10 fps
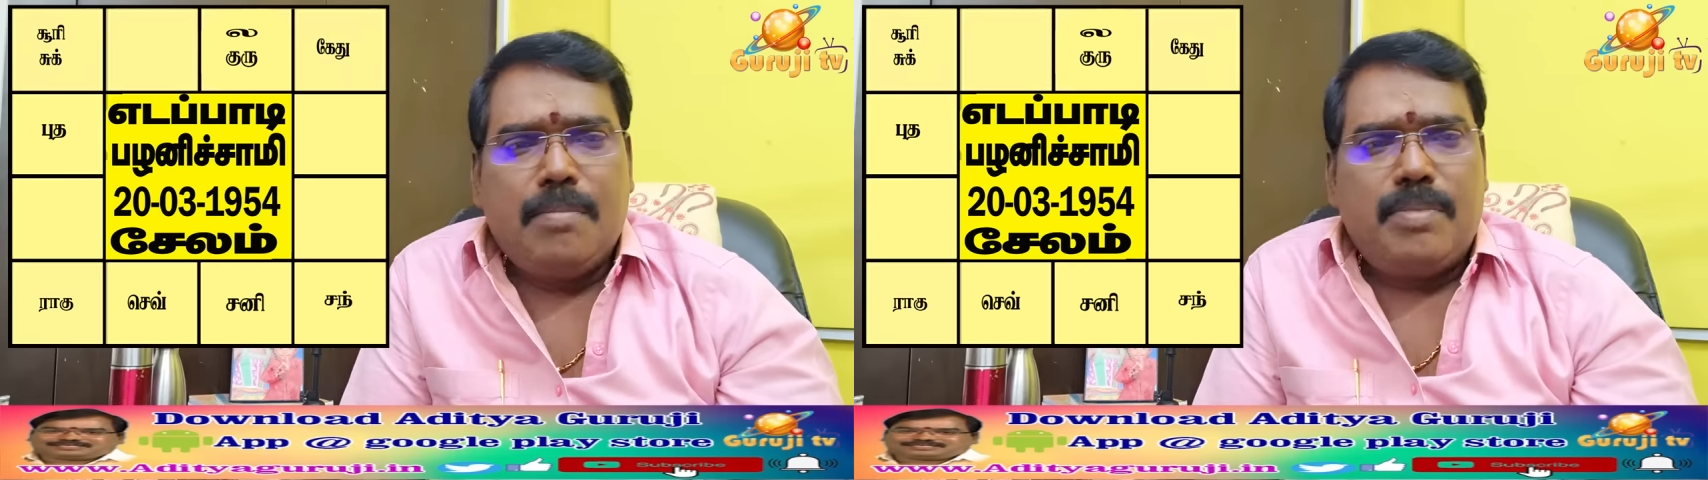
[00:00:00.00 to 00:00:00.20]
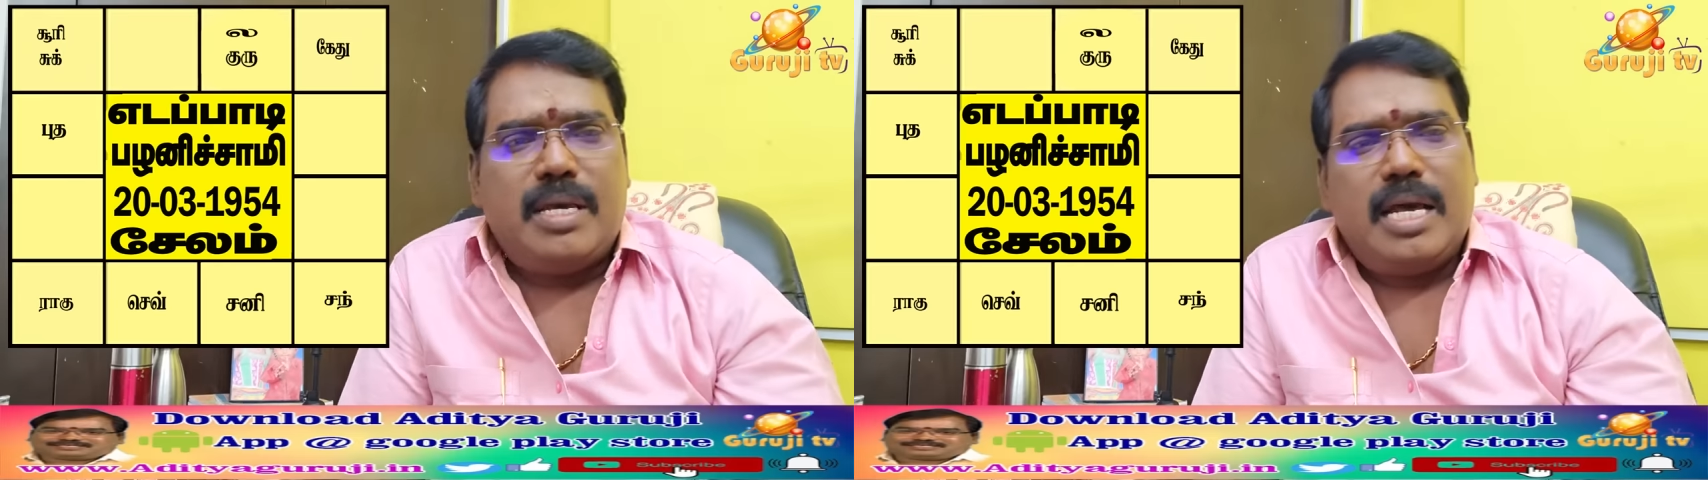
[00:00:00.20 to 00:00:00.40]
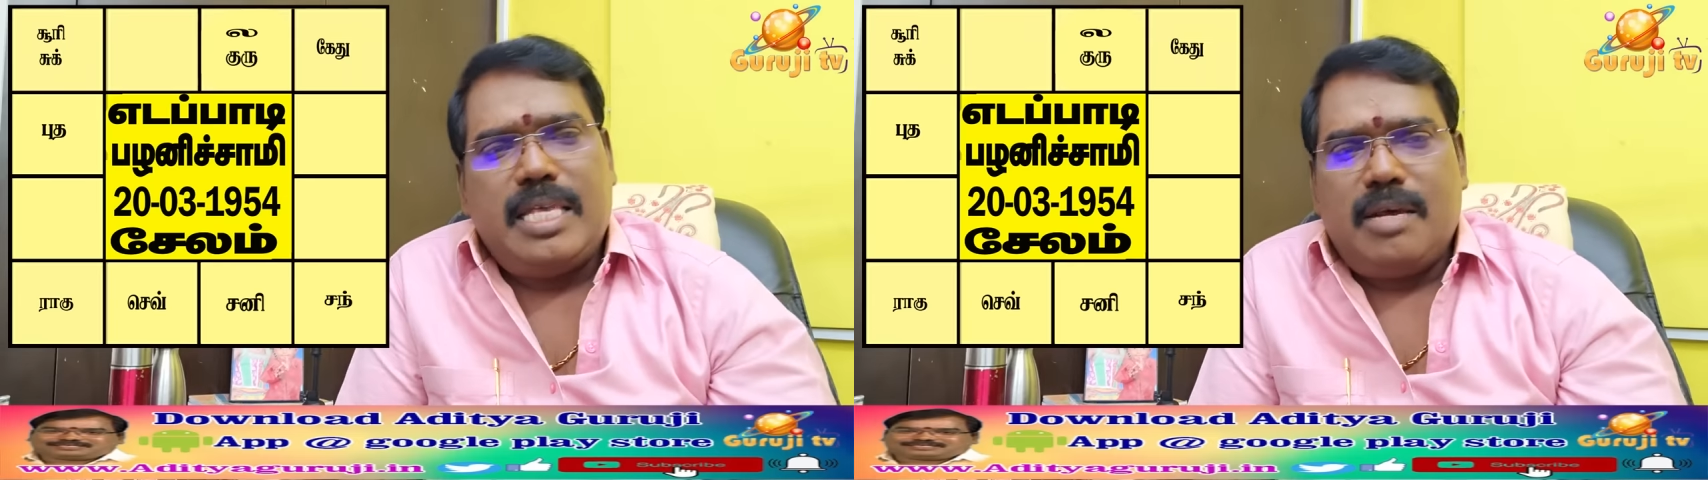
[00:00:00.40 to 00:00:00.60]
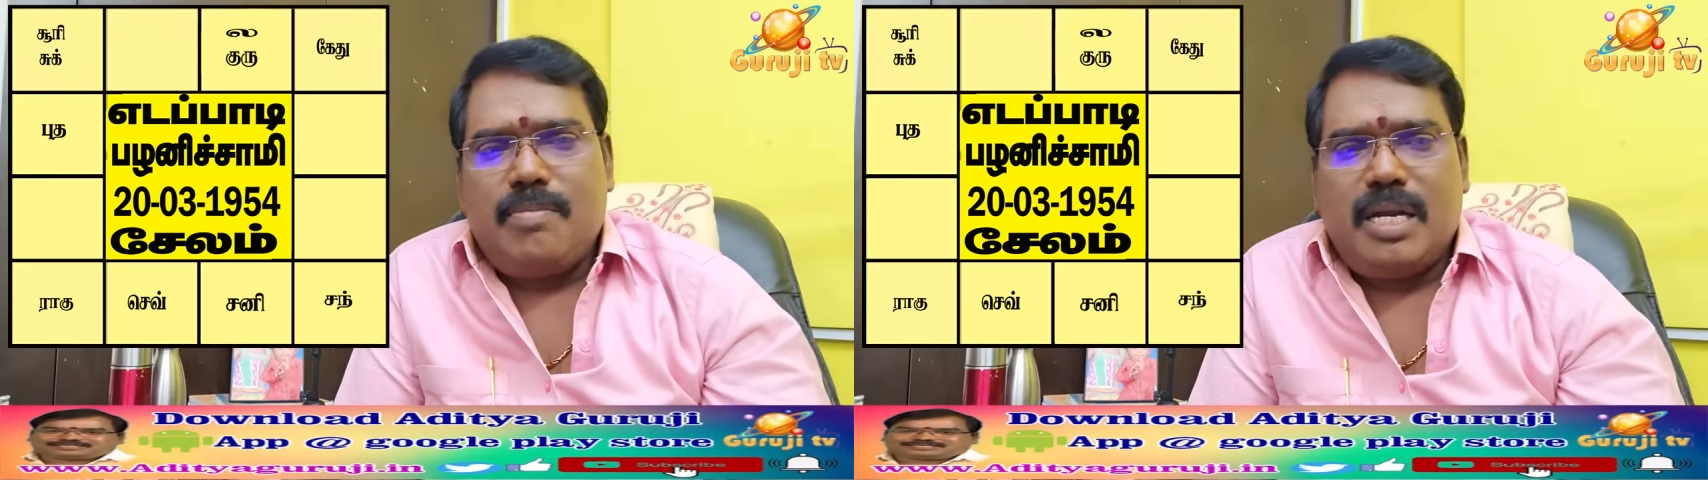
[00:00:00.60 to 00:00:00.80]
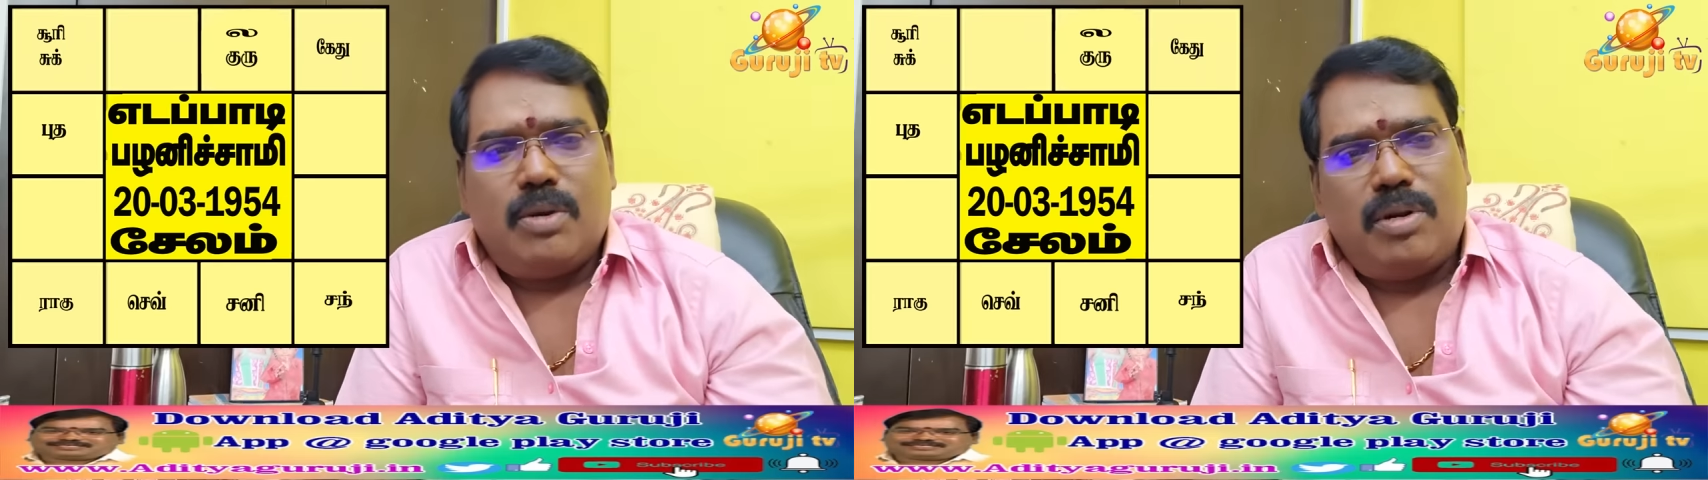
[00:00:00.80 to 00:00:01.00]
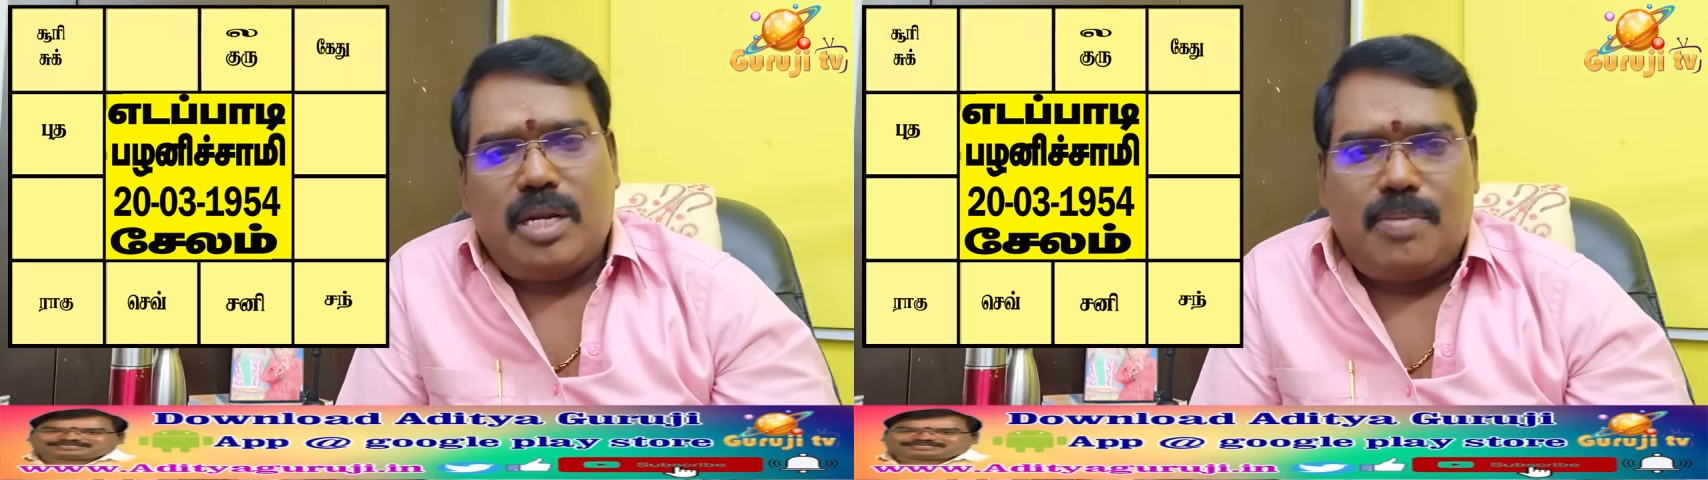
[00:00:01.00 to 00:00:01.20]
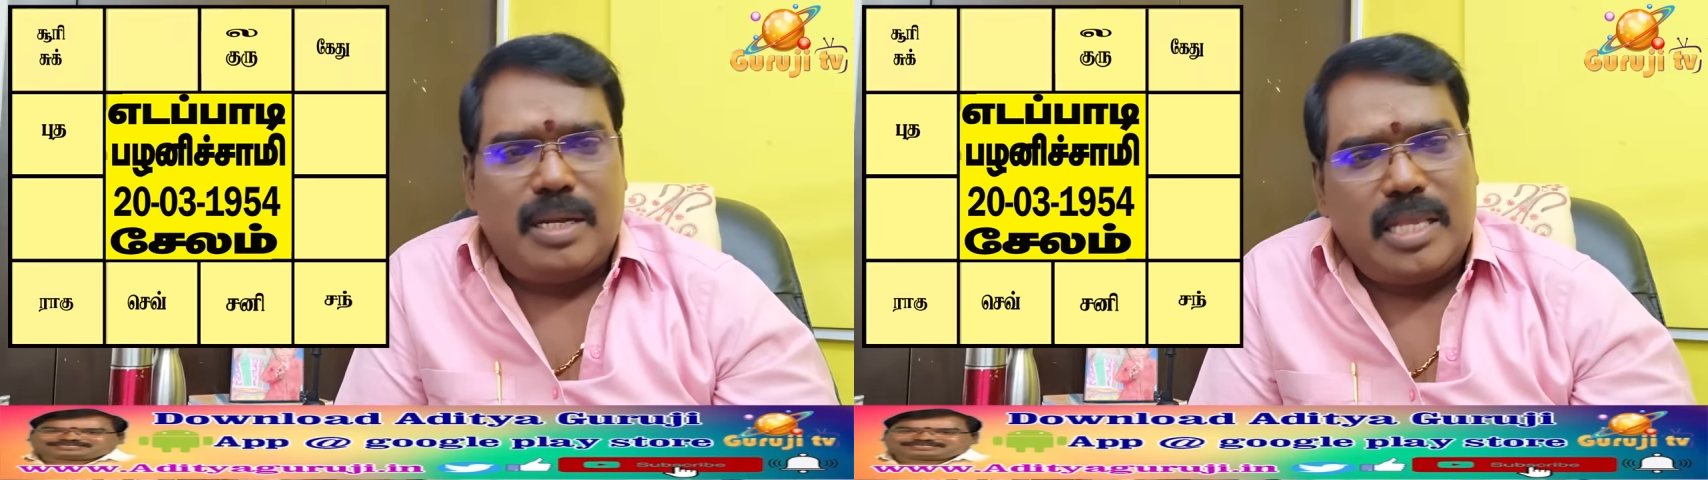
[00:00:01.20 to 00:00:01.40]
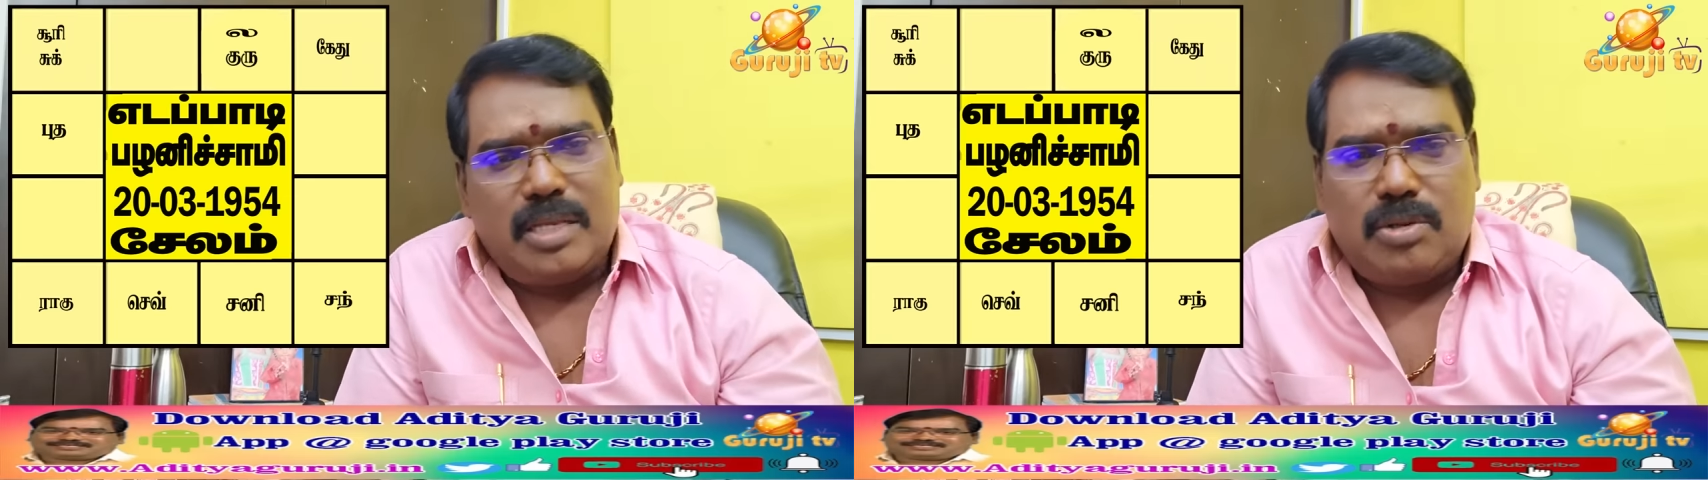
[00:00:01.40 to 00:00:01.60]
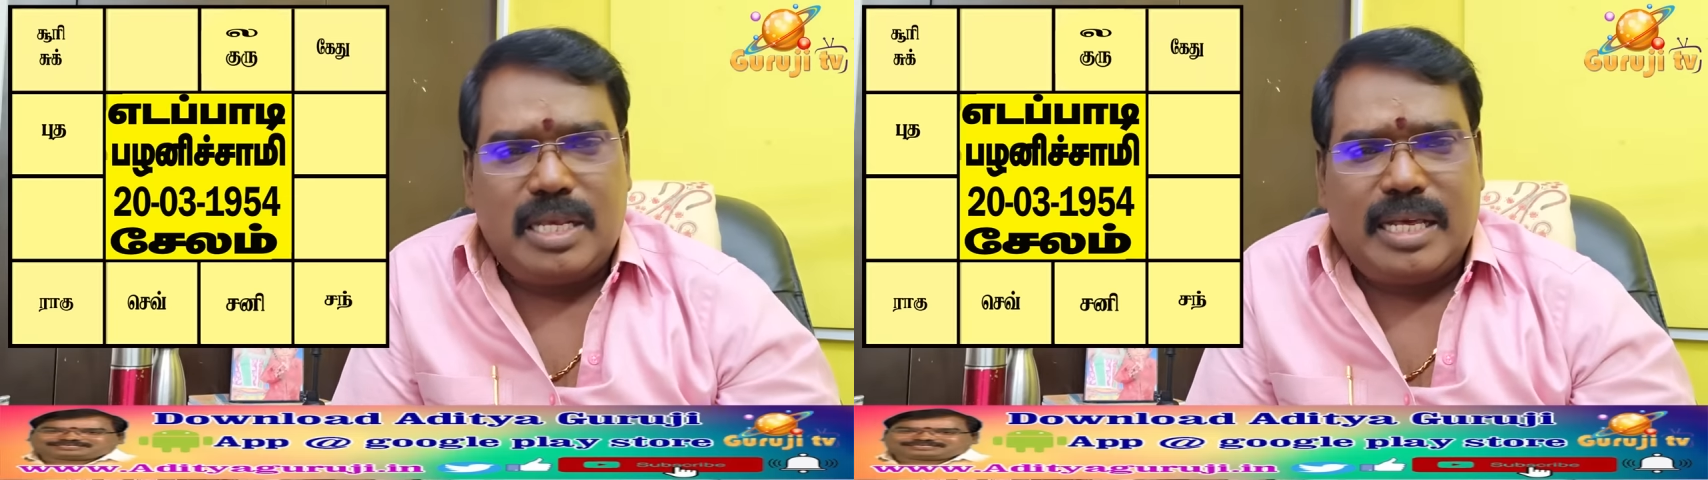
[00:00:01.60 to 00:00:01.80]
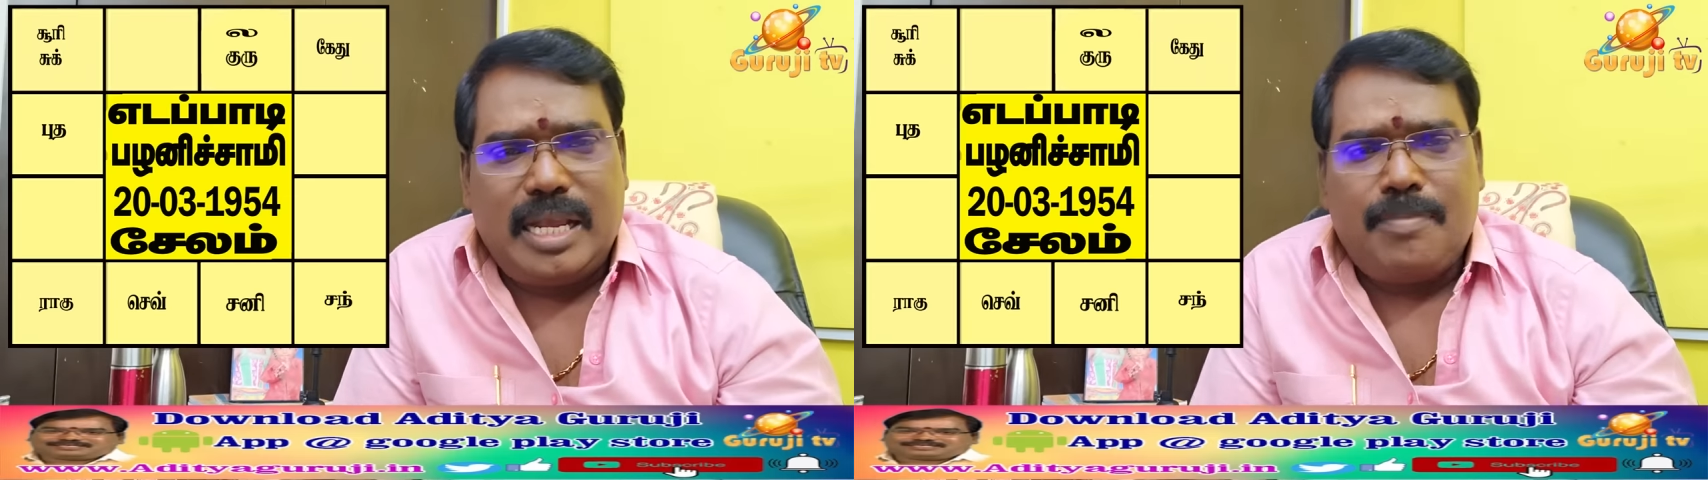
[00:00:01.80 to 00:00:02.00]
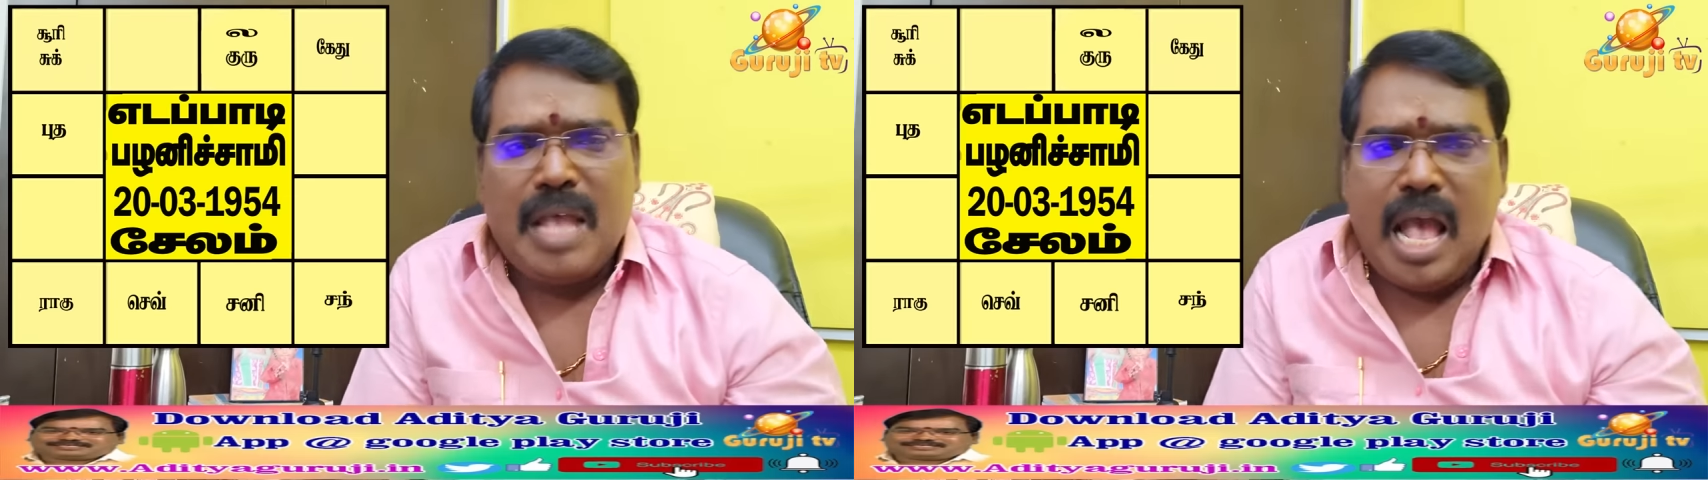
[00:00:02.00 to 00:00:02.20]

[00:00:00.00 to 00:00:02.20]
மிக அதிகமான ஒன்று அப்படின்னு தான் சொல்லியிருக்கிறேன்